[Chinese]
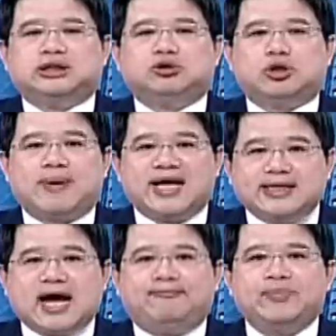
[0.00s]
体经济学派
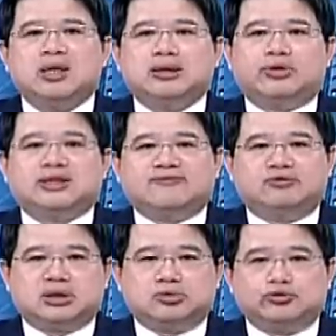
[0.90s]
一样，认为政
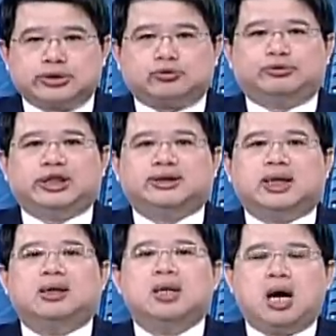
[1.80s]
府支出是固定
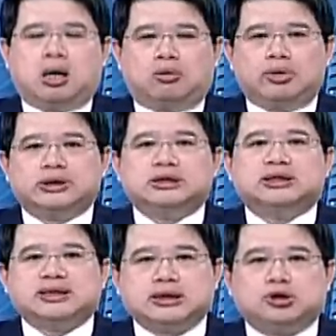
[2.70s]
的啊，或者是
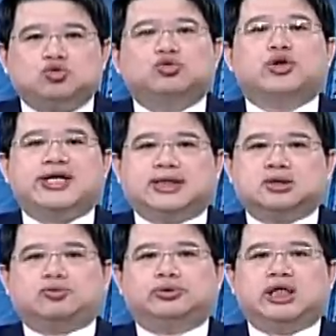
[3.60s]
甚至于租税也
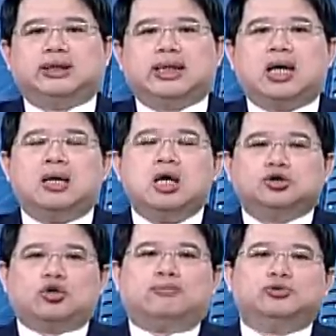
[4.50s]
是固定的哈，
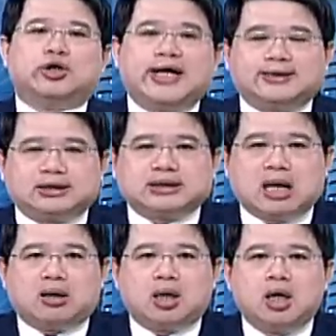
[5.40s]
所以我们就可以知
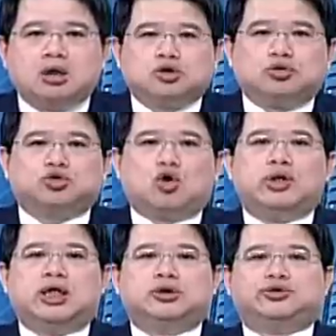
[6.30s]
道哈，从
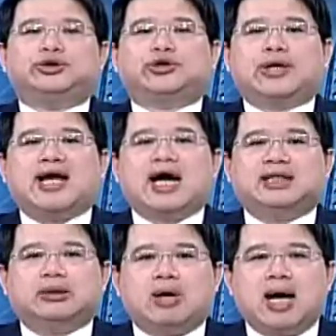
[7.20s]
总和需求来
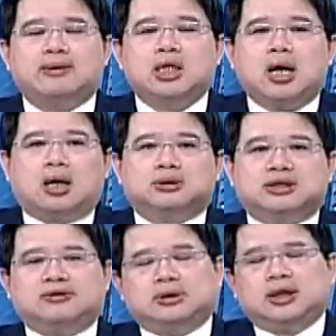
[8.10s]
看的话，哦，
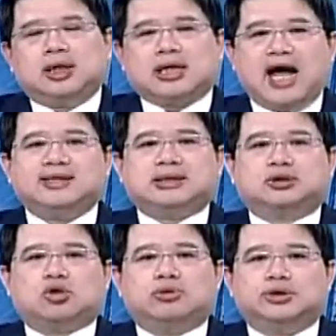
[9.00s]
政凯恩斯
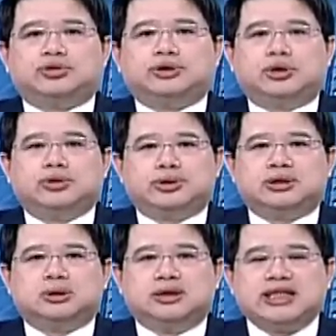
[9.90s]
的总和需求就
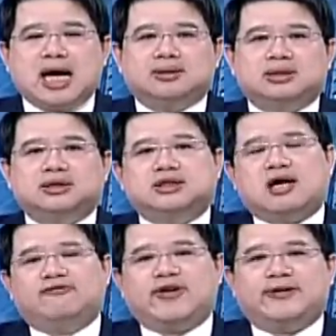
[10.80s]
是一样是
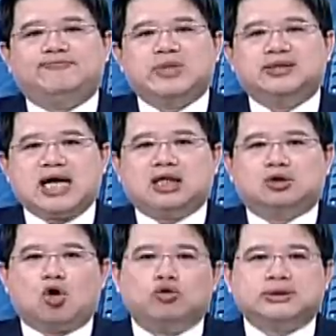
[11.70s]
消费加
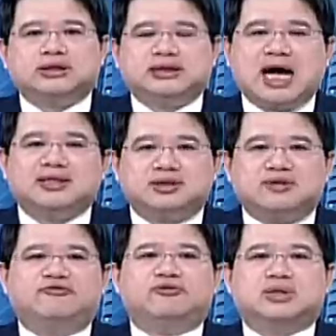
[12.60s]
投资加
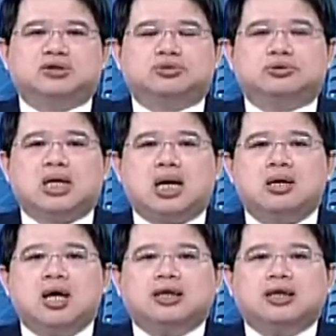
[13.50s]
政府支出哈，